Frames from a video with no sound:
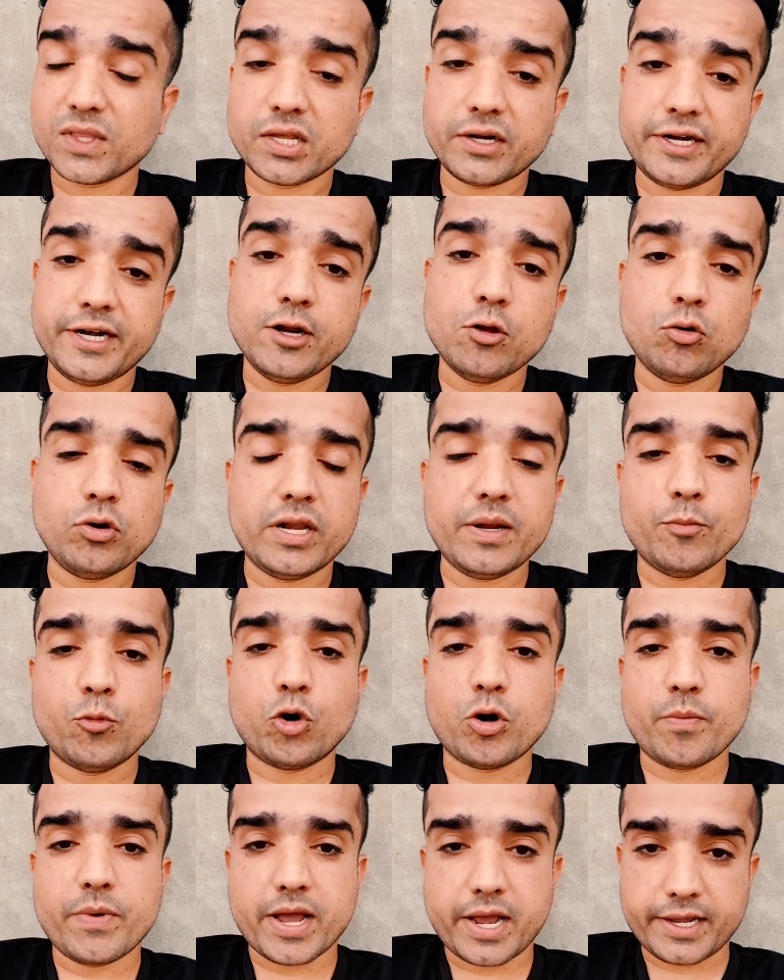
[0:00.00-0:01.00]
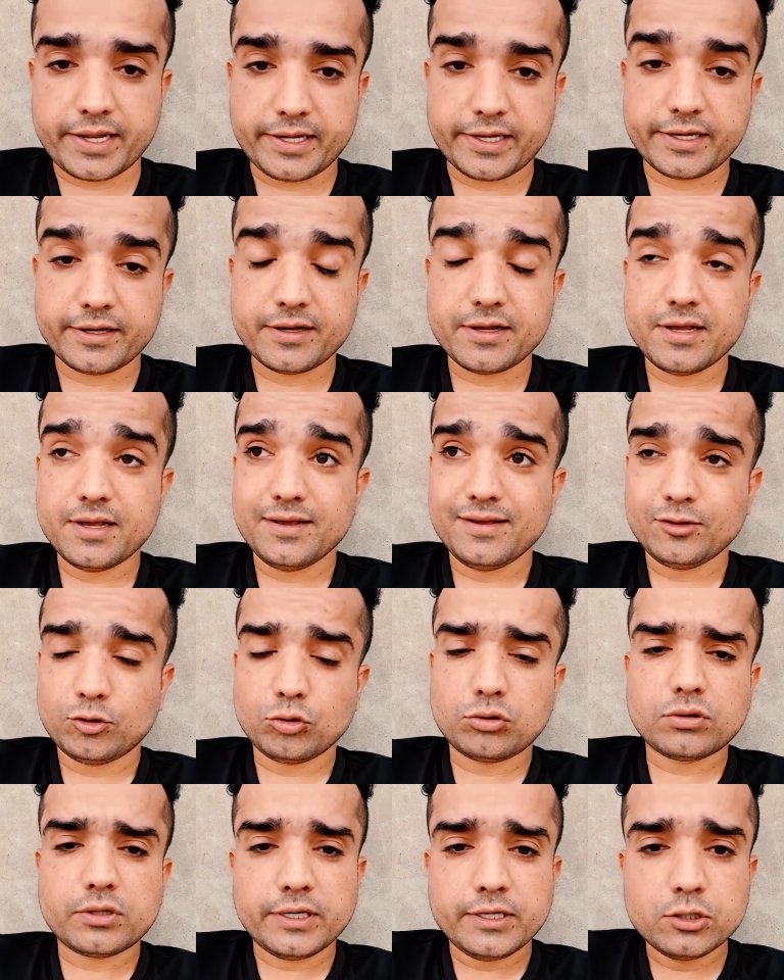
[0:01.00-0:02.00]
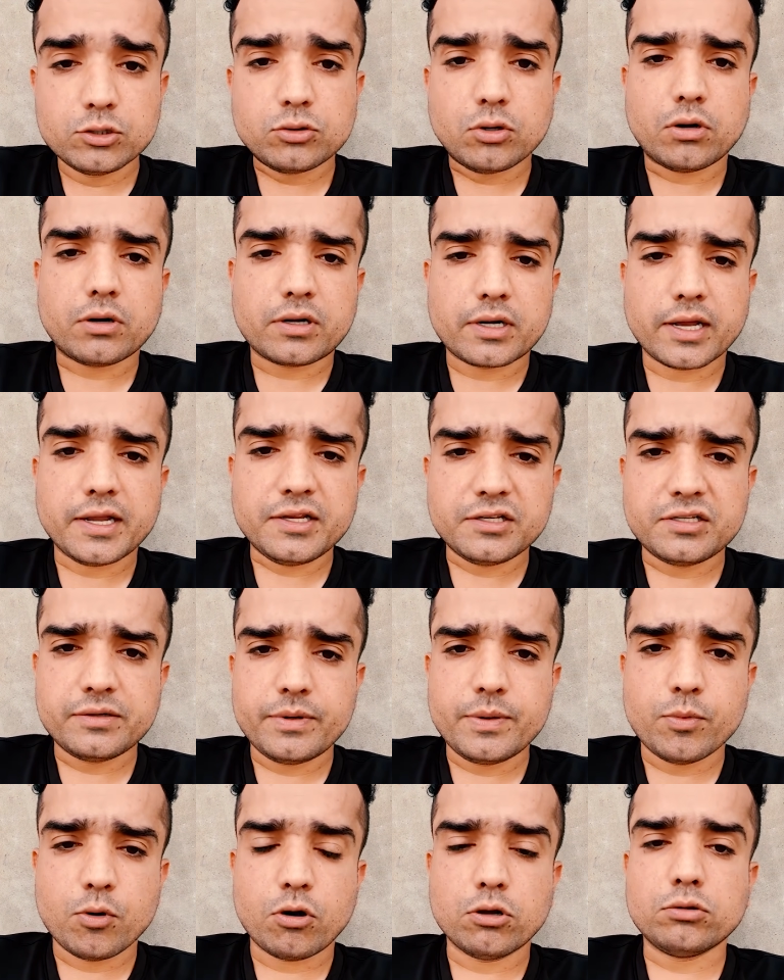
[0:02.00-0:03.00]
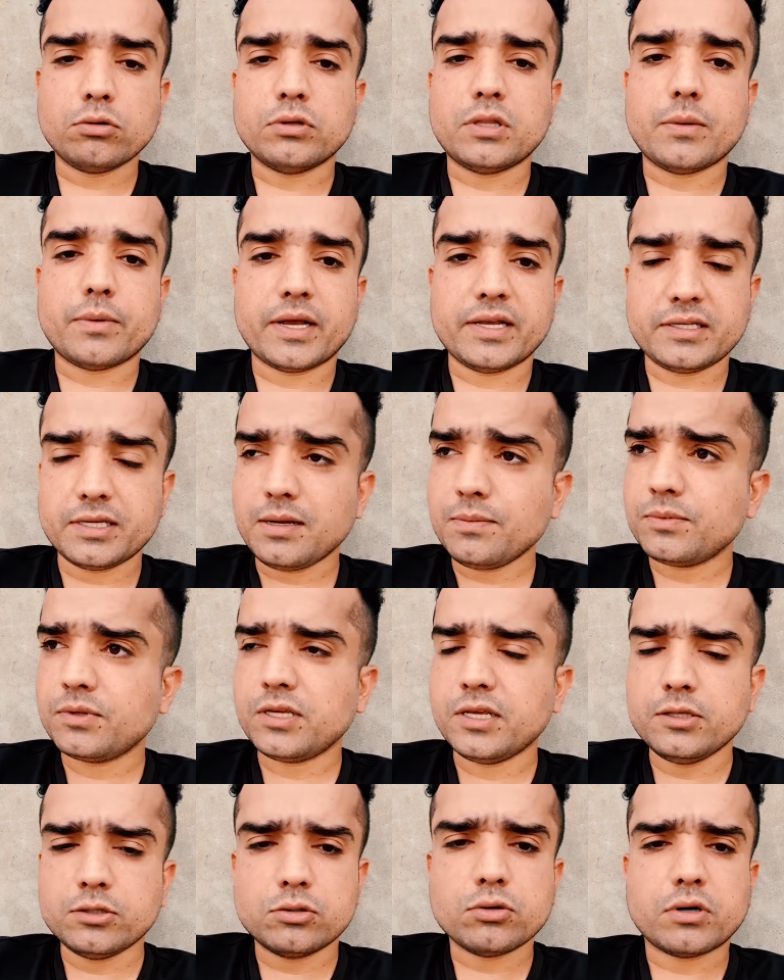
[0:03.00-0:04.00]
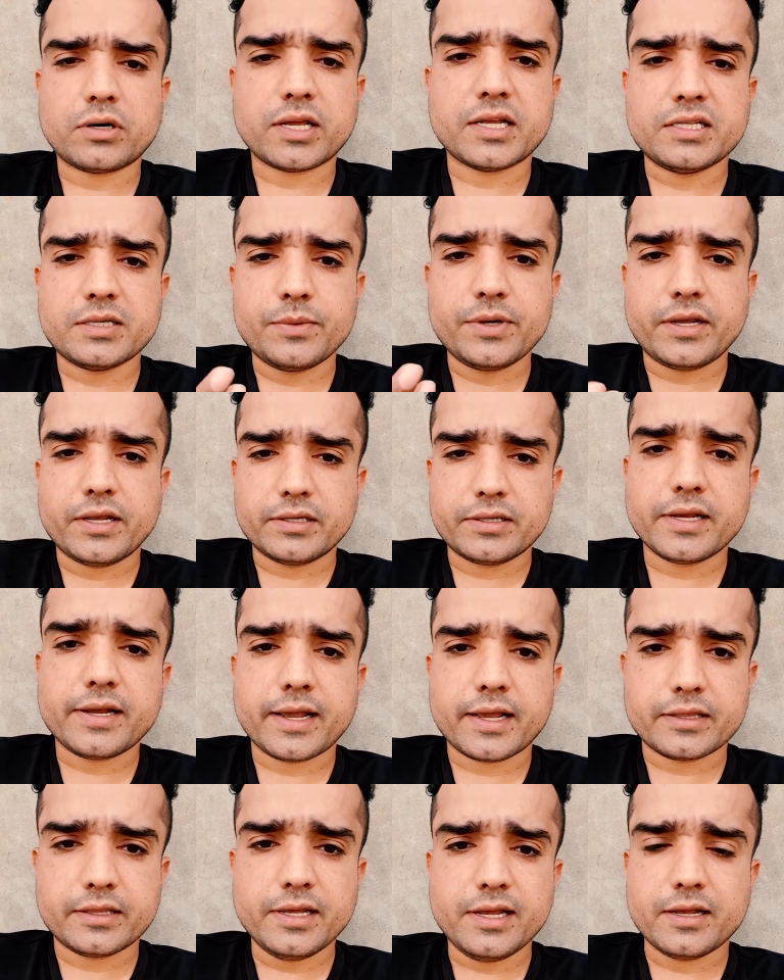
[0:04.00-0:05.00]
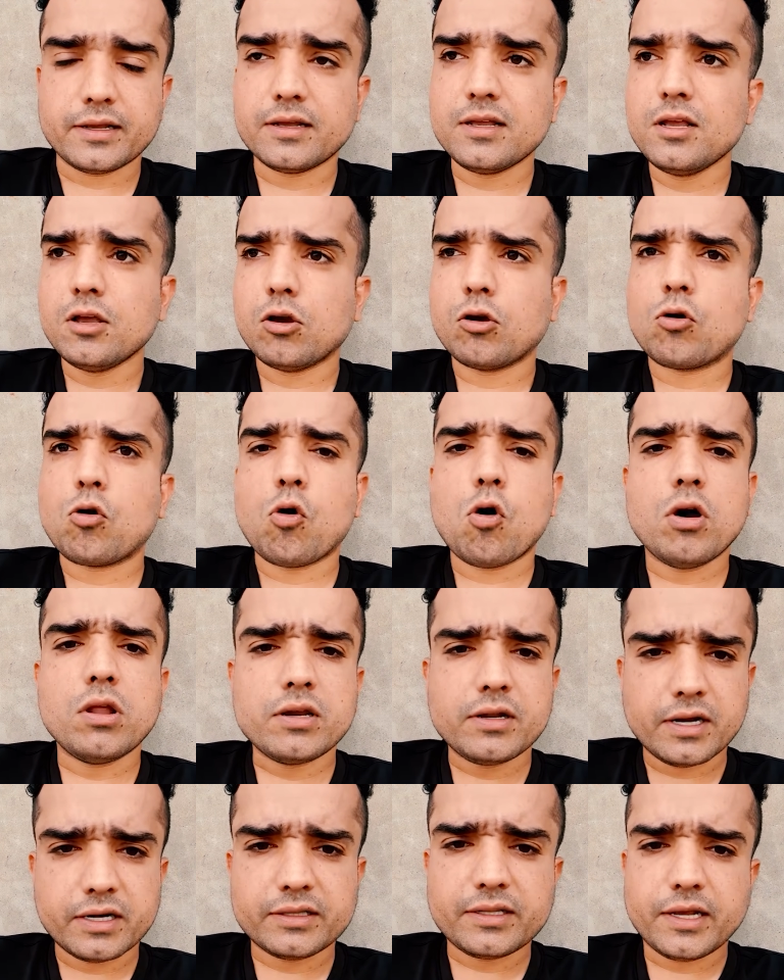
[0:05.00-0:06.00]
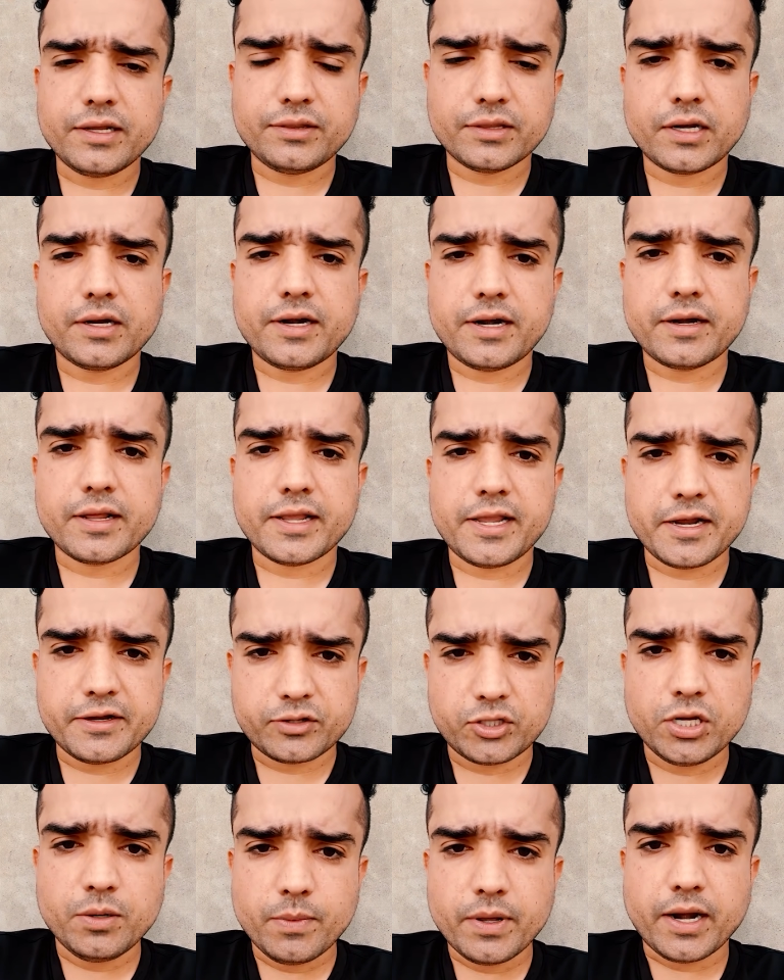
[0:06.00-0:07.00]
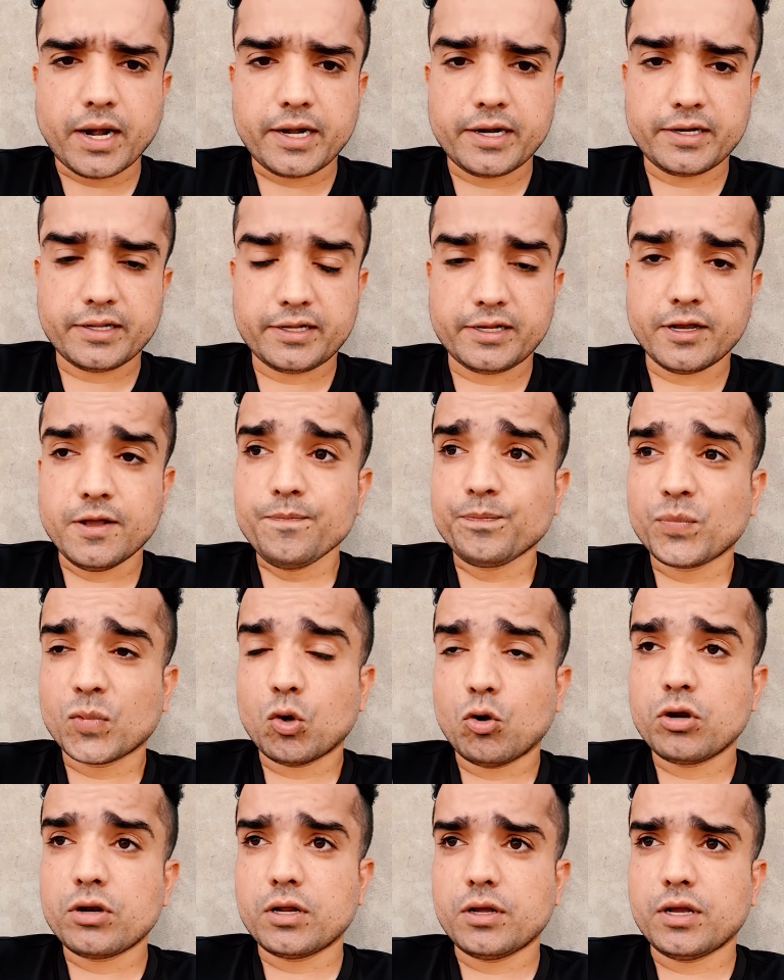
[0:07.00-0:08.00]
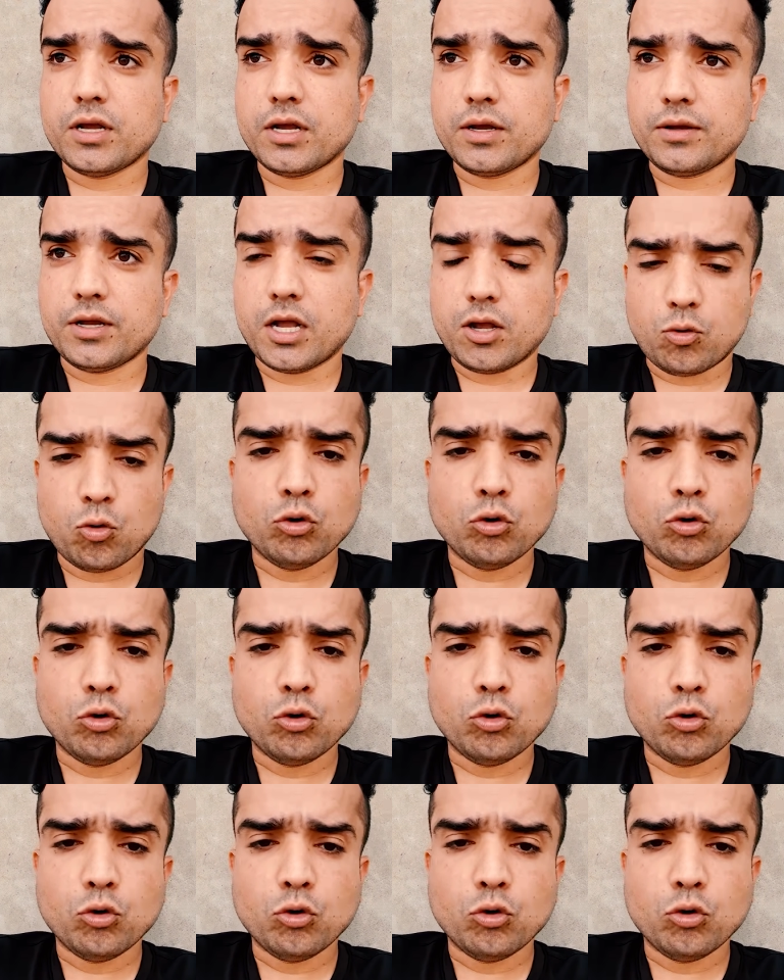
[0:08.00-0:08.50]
रीड ओनली मोड में आएगी तो तीन सौ अट्ठाईस जी बी बहुत होता है भाई साहब तीन सौ अट्ठाईस जी बी किसे कहते हैं कौन करता है इतना डेटा एक दिन में राइट ही और आ,